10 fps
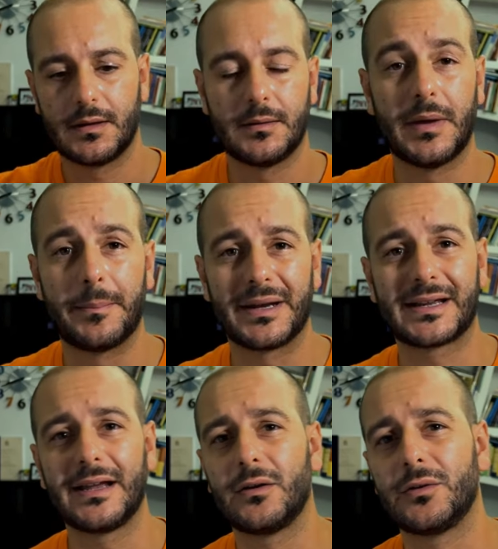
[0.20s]
beh,
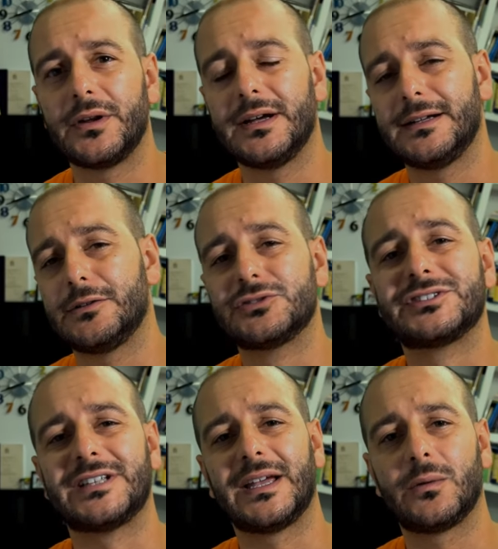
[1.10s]
perché non, non
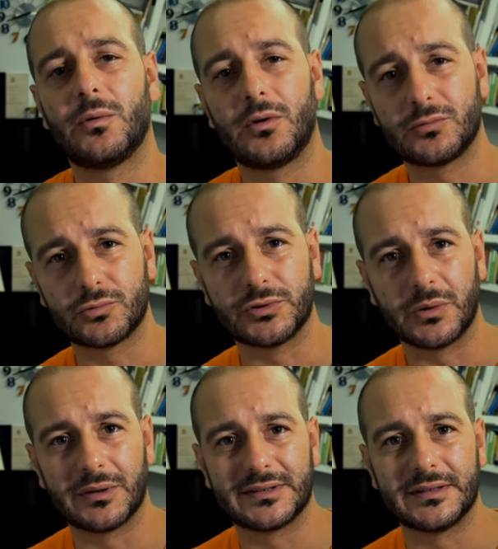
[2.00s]
seguo tutti
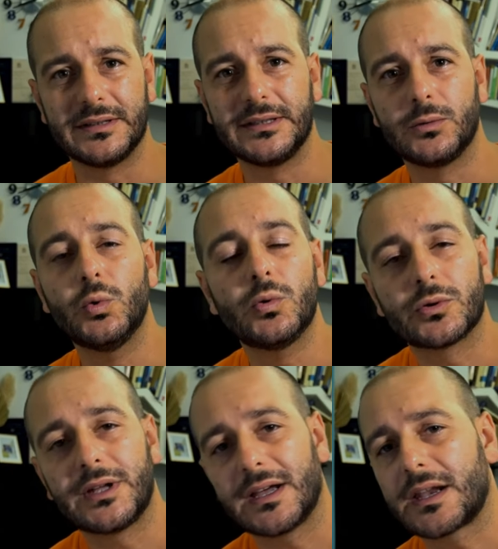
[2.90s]
questi guru
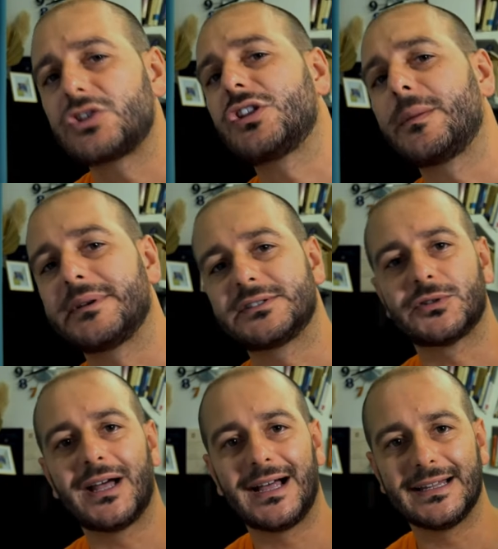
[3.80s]
della crescita
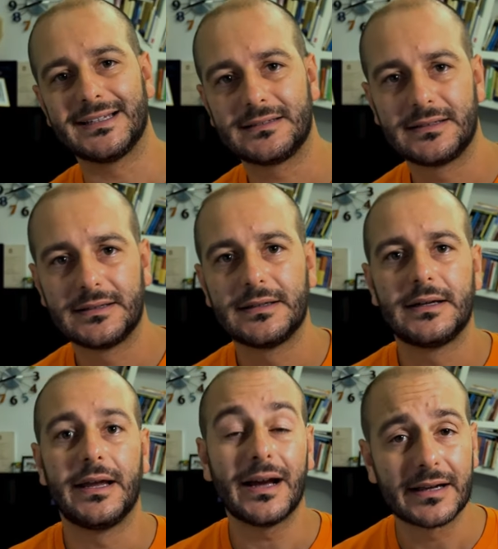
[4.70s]
personale
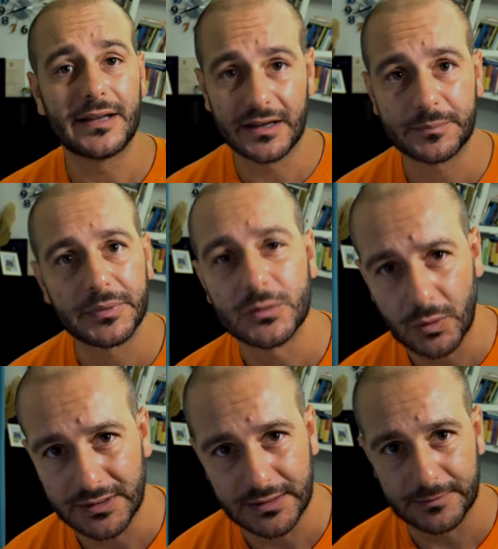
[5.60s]
e anche della
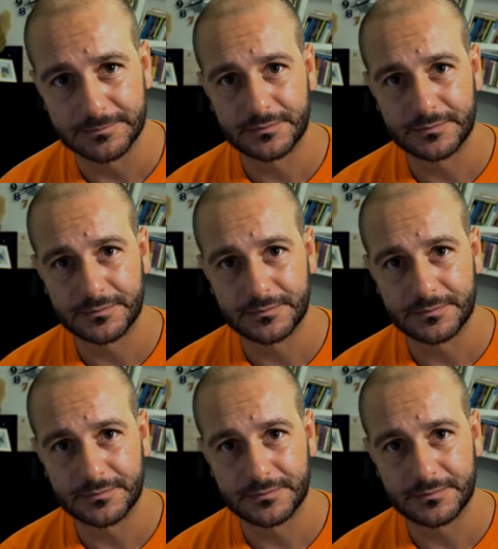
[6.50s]
spiritualità?